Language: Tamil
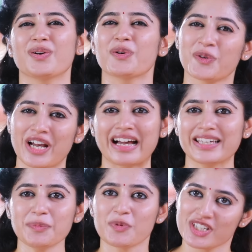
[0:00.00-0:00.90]
உங்க
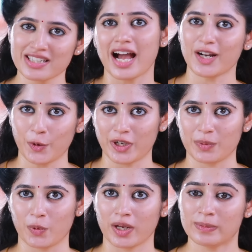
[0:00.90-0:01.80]
கைய புடிச்சு நான்
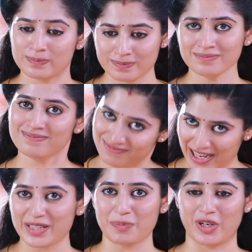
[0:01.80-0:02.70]
கூட்டிட்டு போறேன்
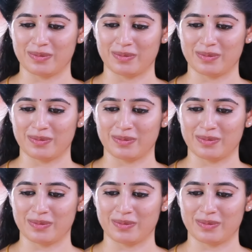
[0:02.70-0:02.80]
வாங்க